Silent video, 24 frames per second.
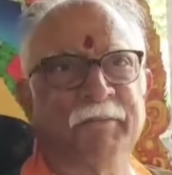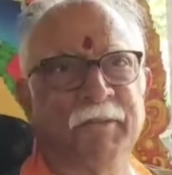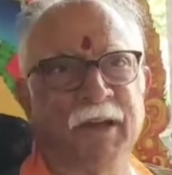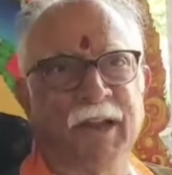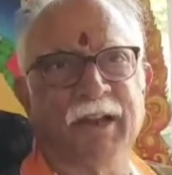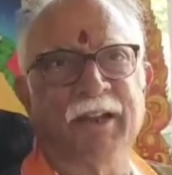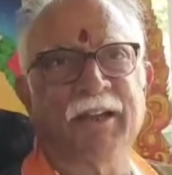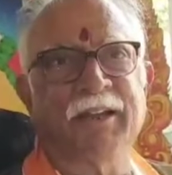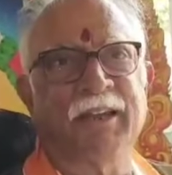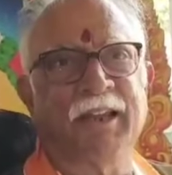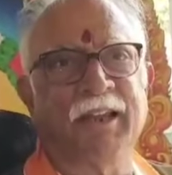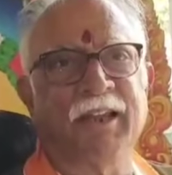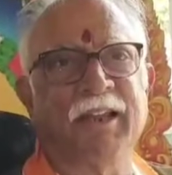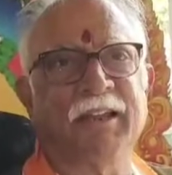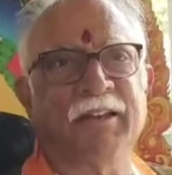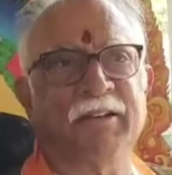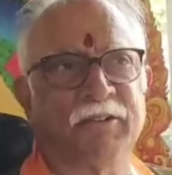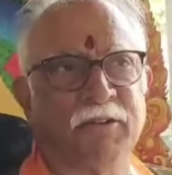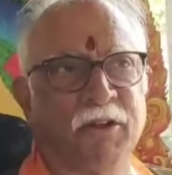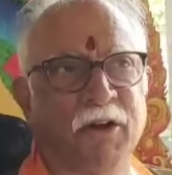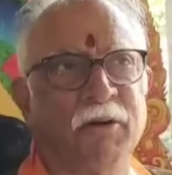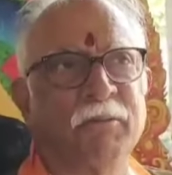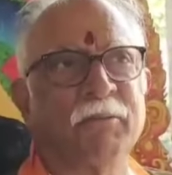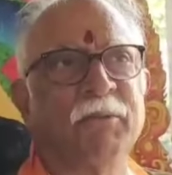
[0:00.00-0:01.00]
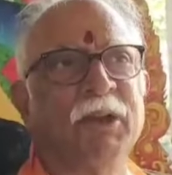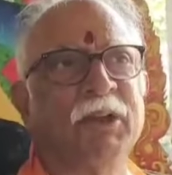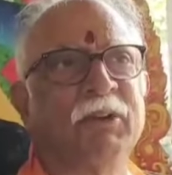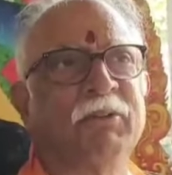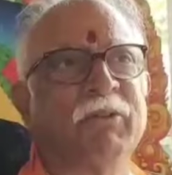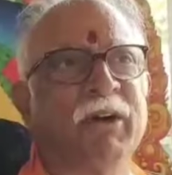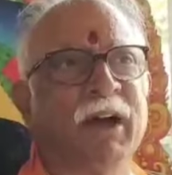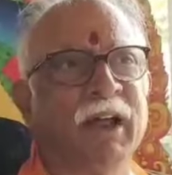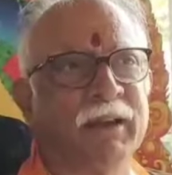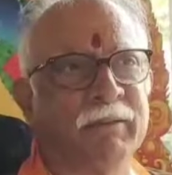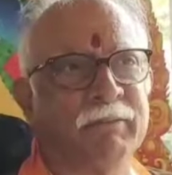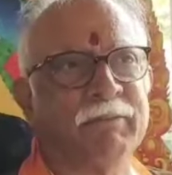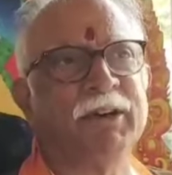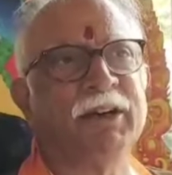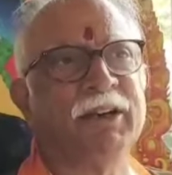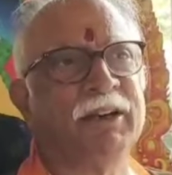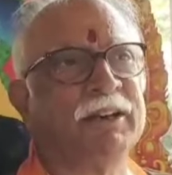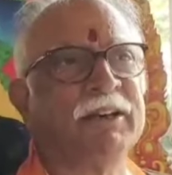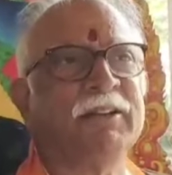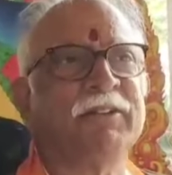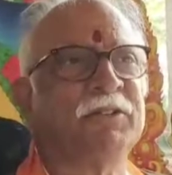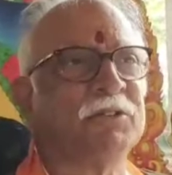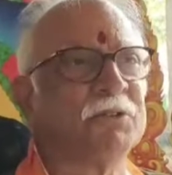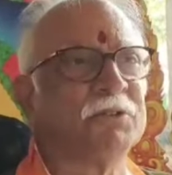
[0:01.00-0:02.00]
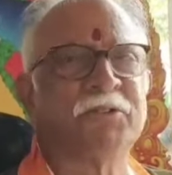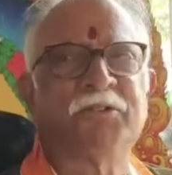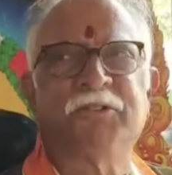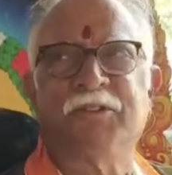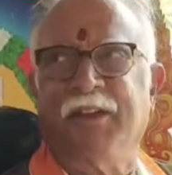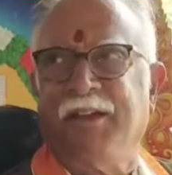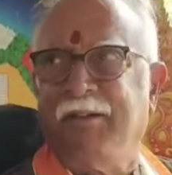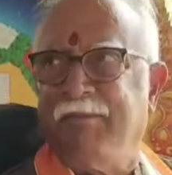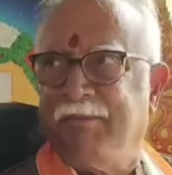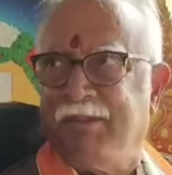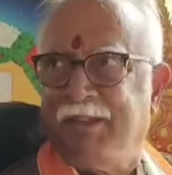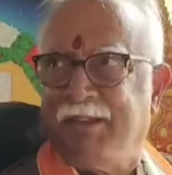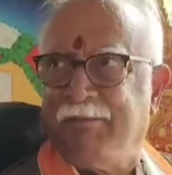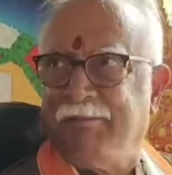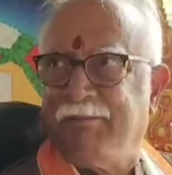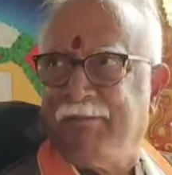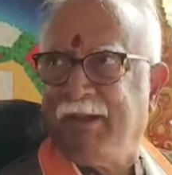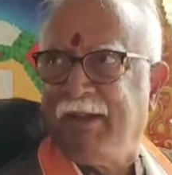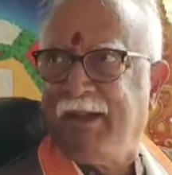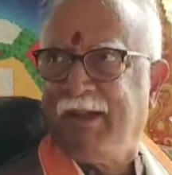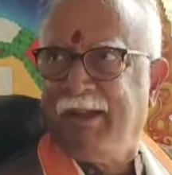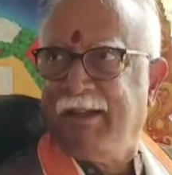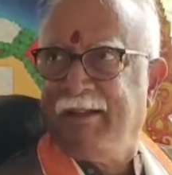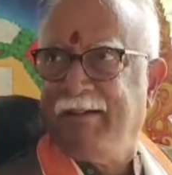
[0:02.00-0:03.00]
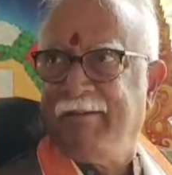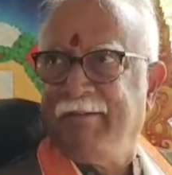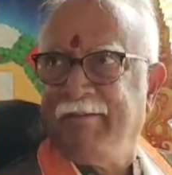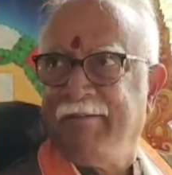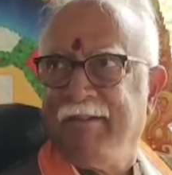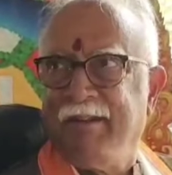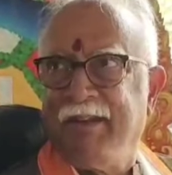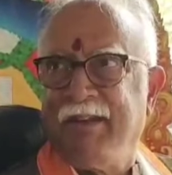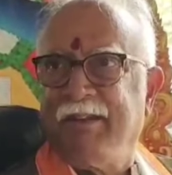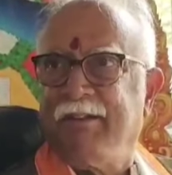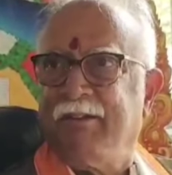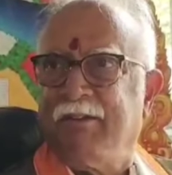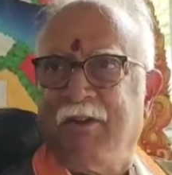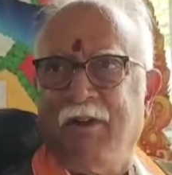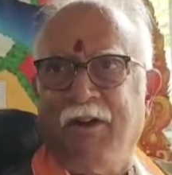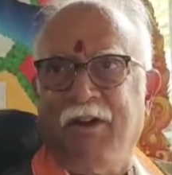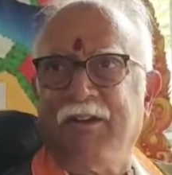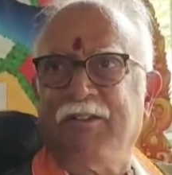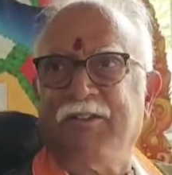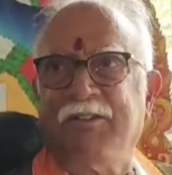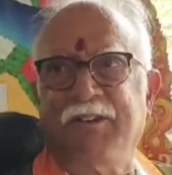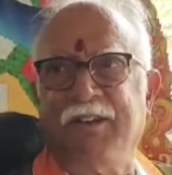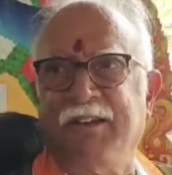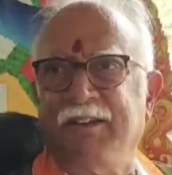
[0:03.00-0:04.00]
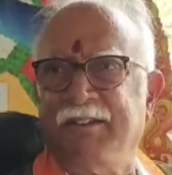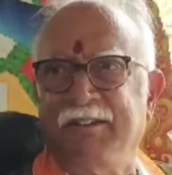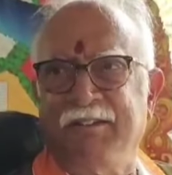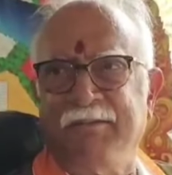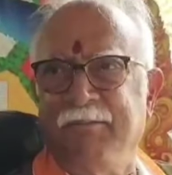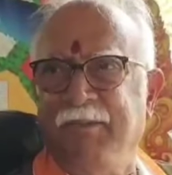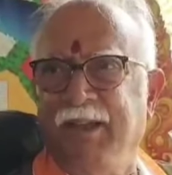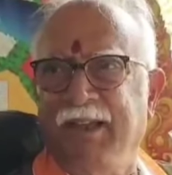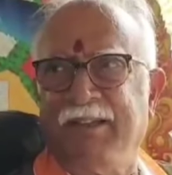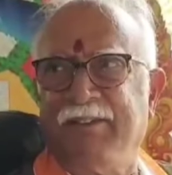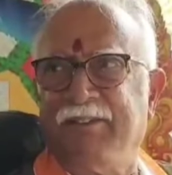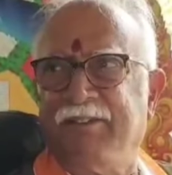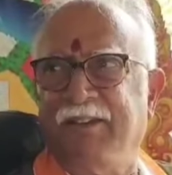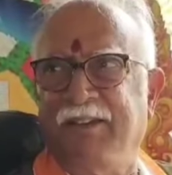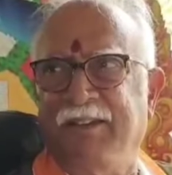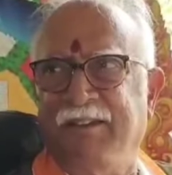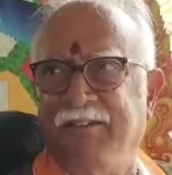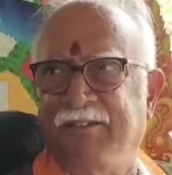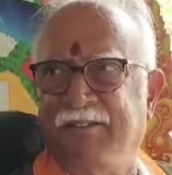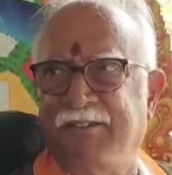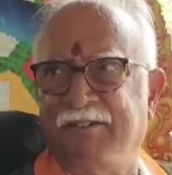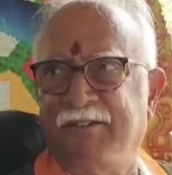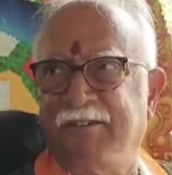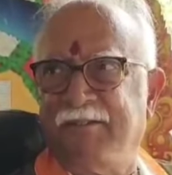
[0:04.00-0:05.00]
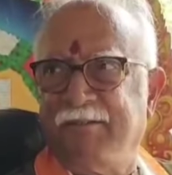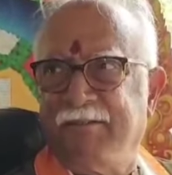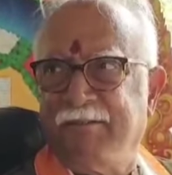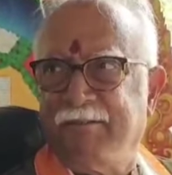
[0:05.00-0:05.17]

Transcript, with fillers: మనకి ఎకనామిక్ వైబిలిటీ చూస్తాం తప్ప కాస్ట్ డజంట్ మేక్ సెన్స్